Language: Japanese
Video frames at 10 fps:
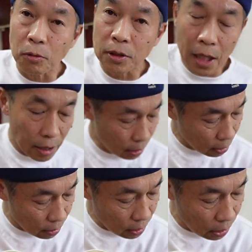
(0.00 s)
押さえ
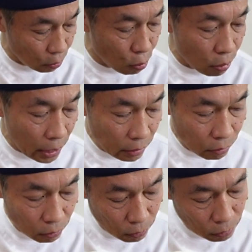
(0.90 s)
方に5弦
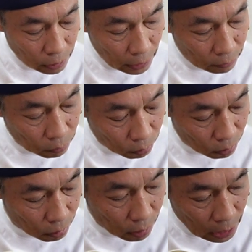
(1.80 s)
の6弦
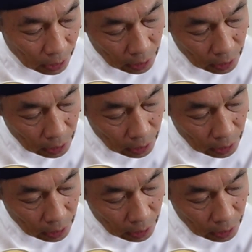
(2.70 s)
と、